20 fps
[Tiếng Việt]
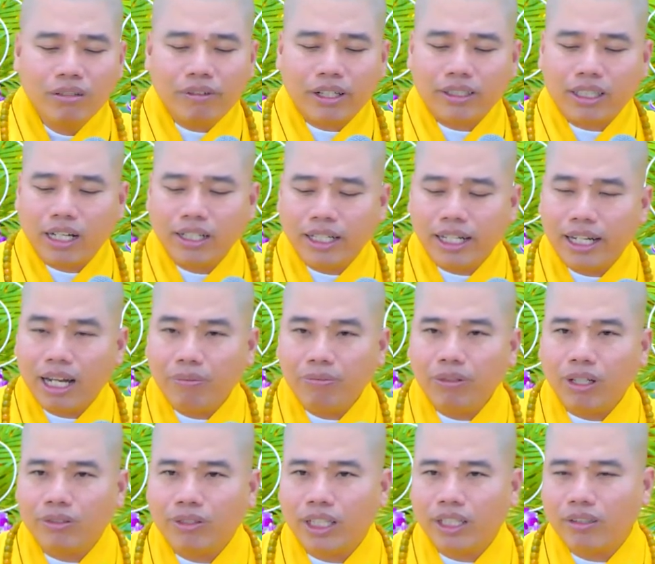văn tự này
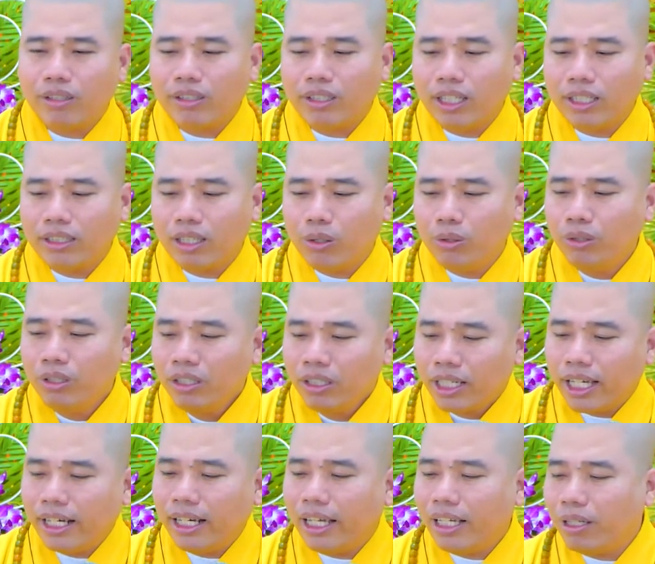đắp vào chuyên tu,
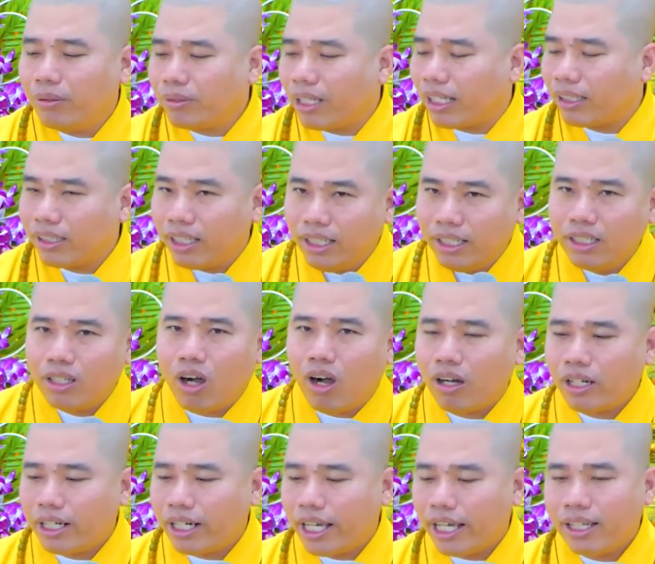cái này không cần thiết
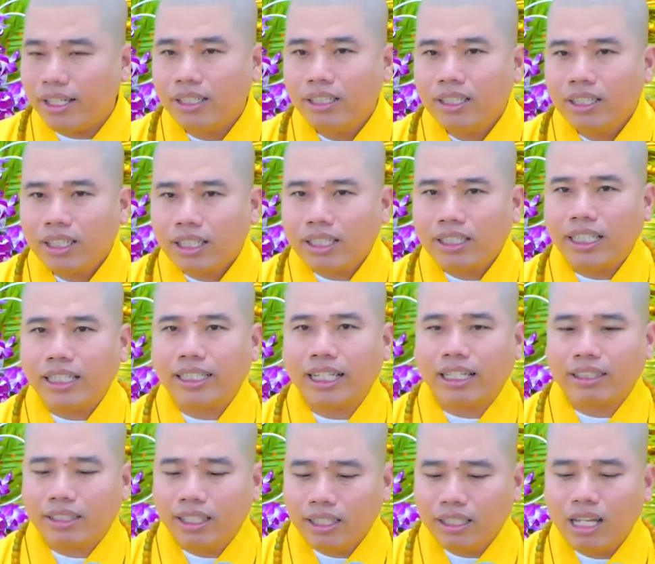gọt ra, cái này
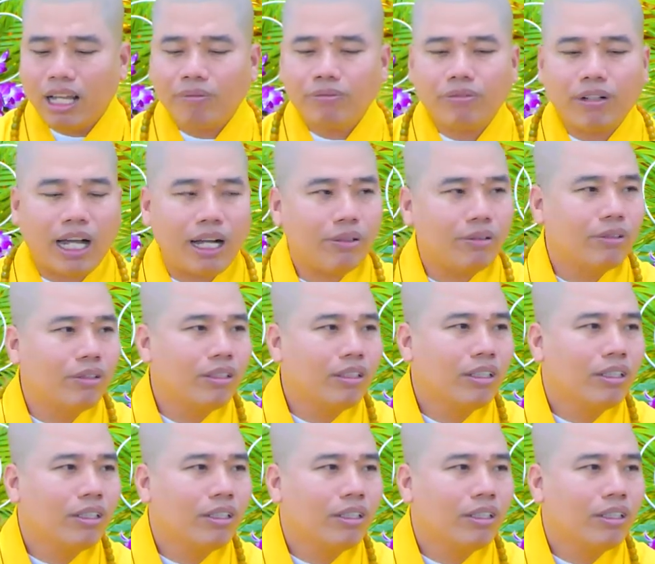cần thiết đắp vào.